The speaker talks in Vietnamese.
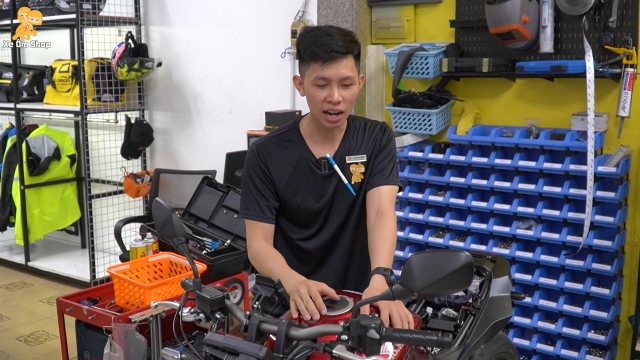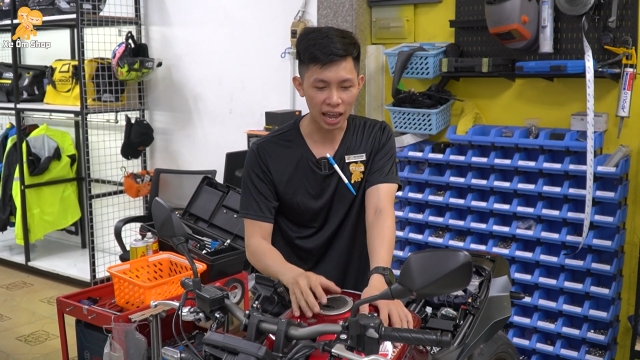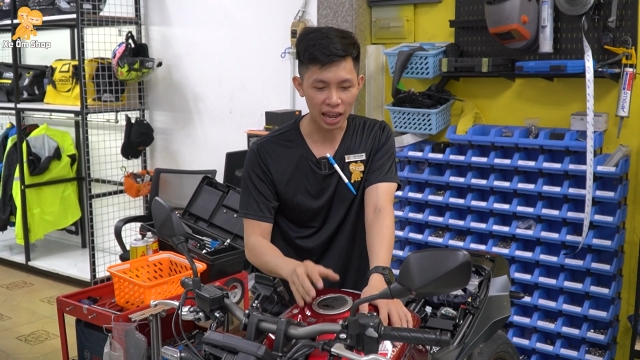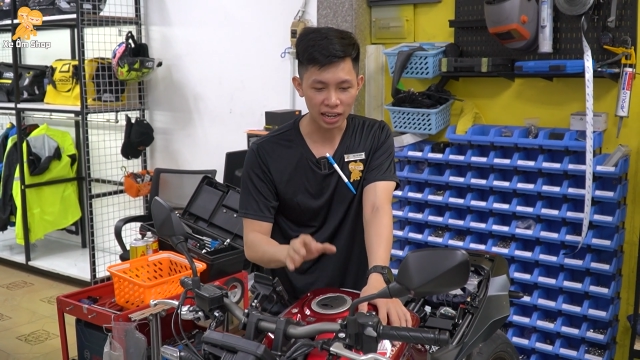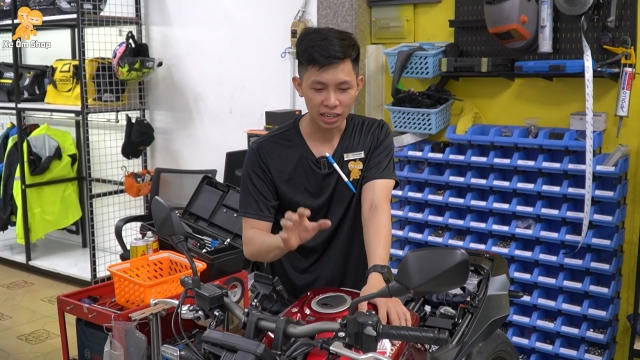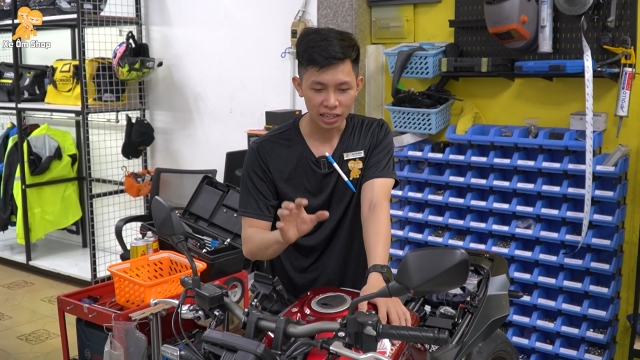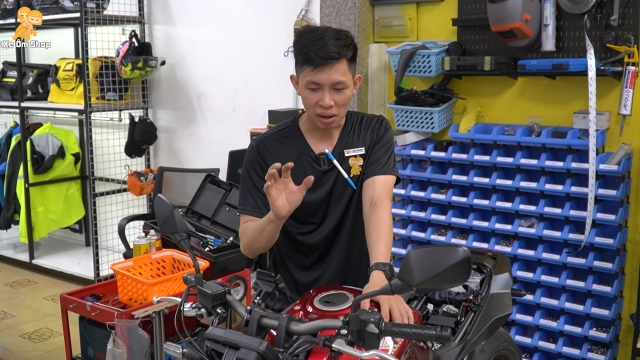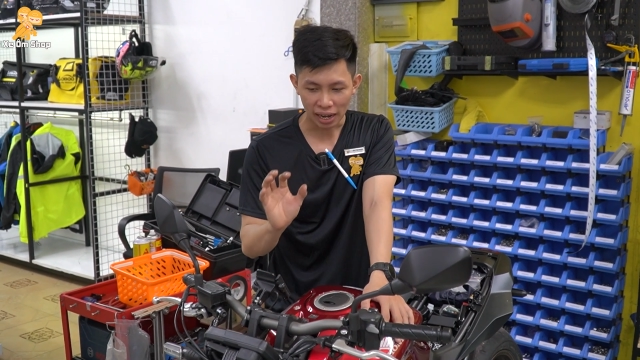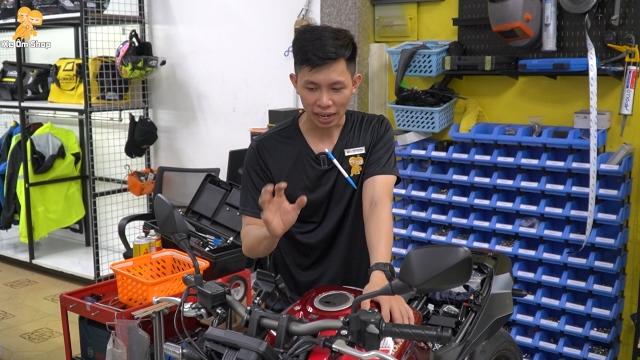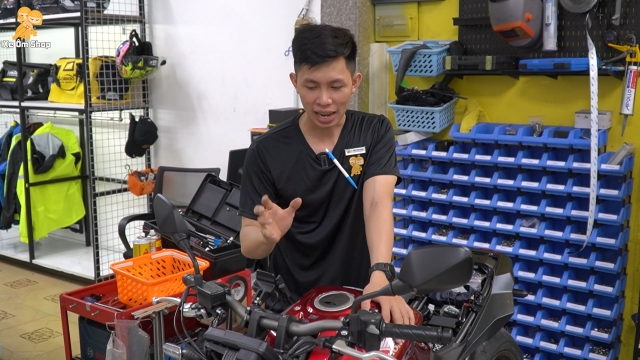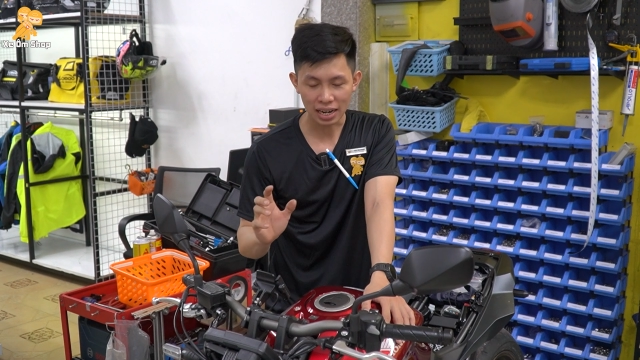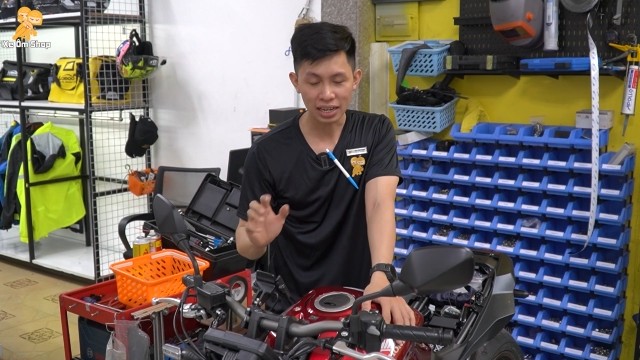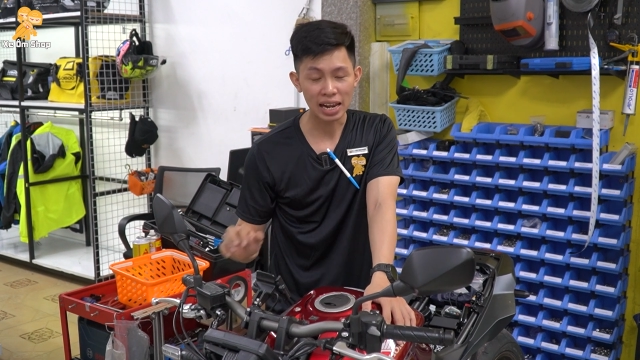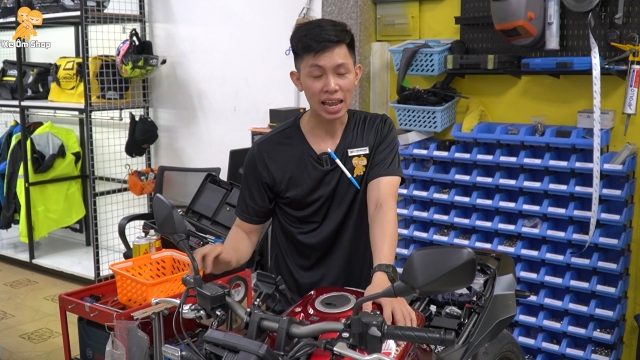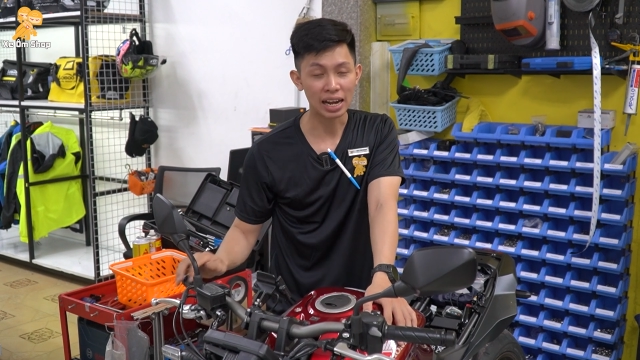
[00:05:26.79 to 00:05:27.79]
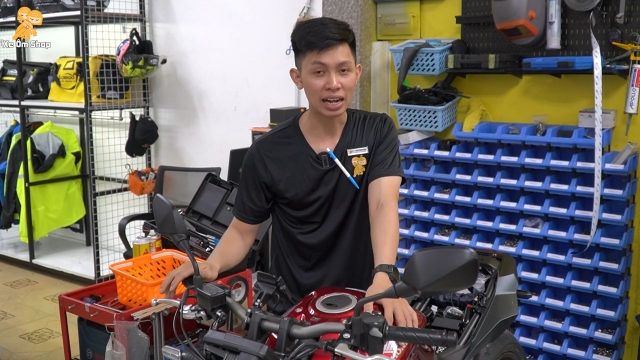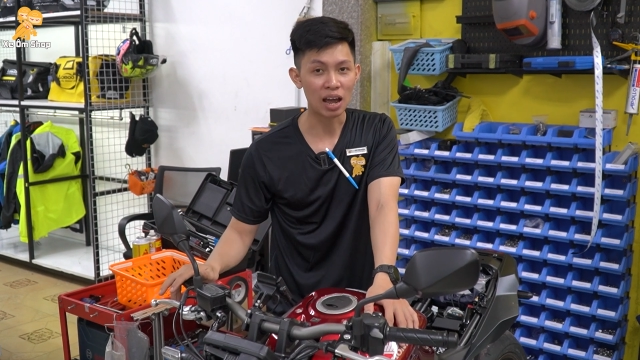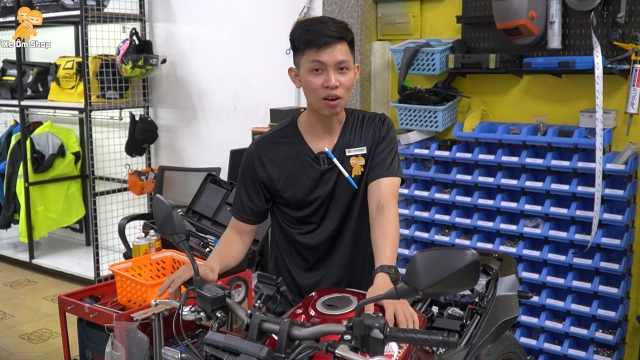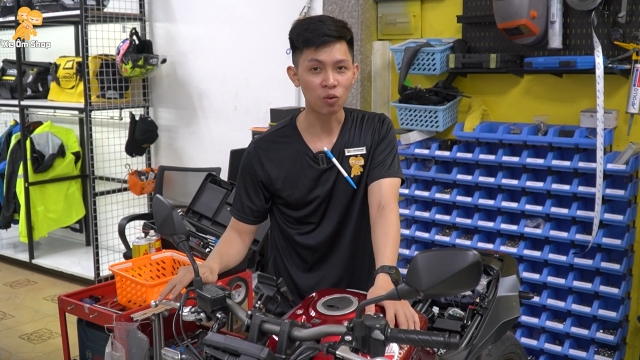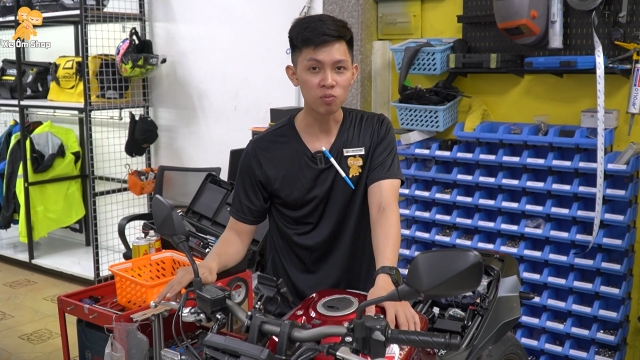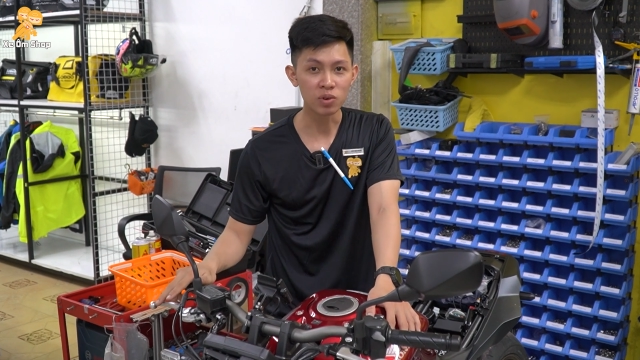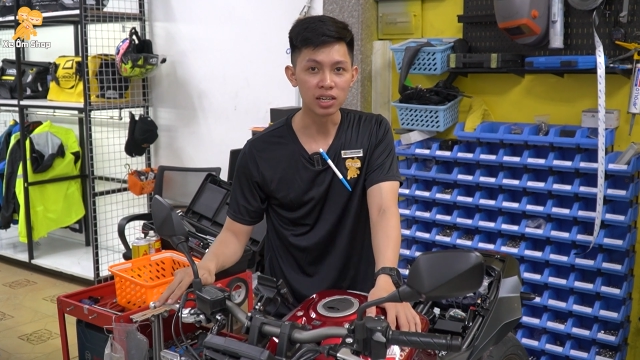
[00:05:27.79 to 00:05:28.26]
là bạn gắn đèn
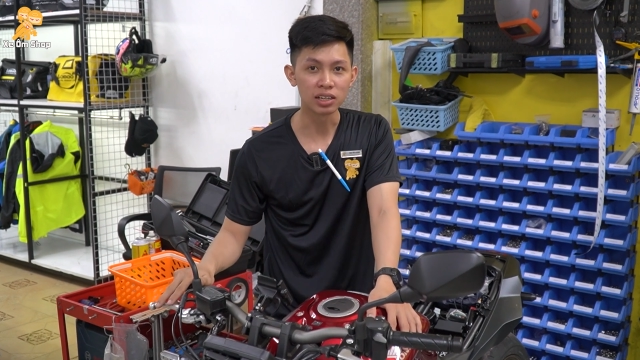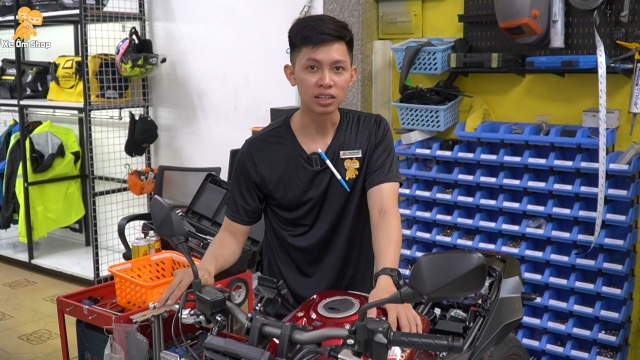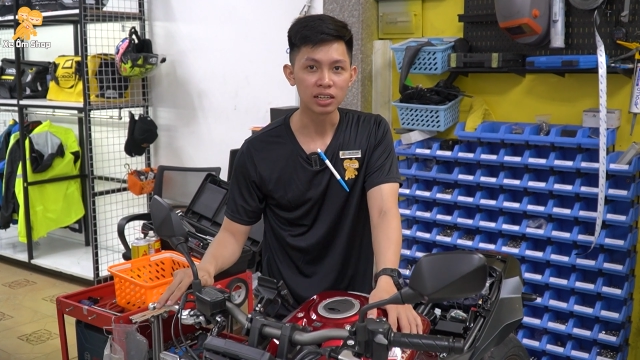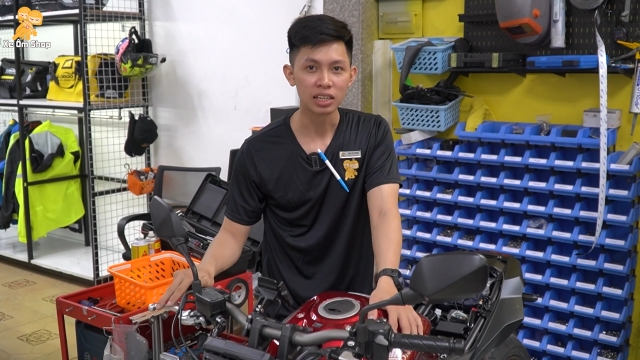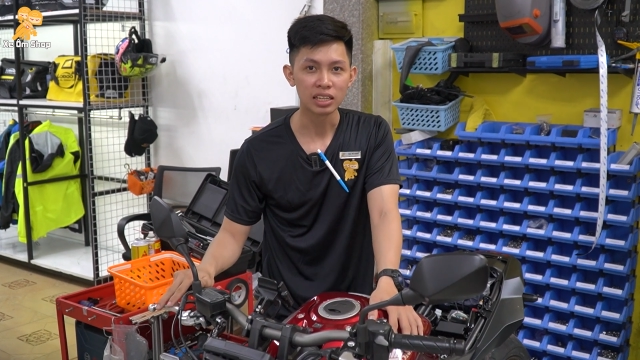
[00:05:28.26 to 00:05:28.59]
nào cũng được,